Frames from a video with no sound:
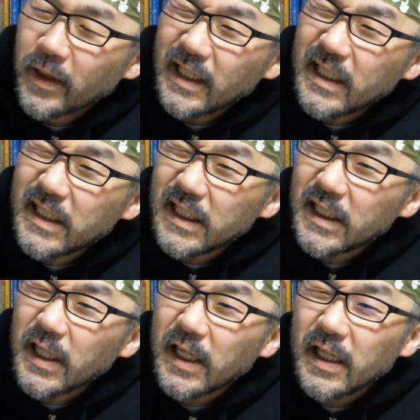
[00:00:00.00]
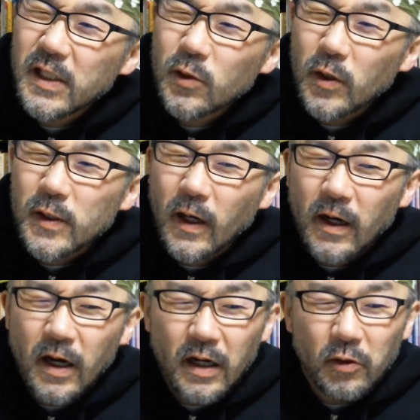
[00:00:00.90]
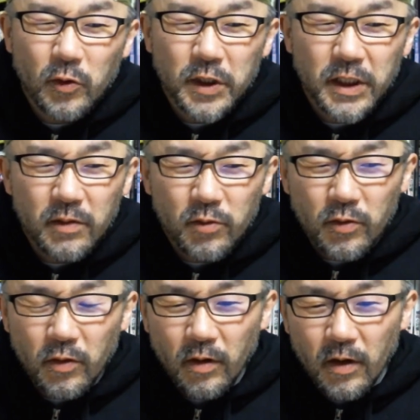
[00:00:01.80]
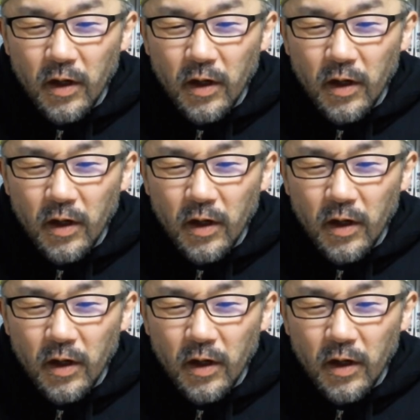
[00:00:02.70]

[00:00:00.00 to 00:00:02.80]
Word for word: 一時的にストレスがかかるとしても、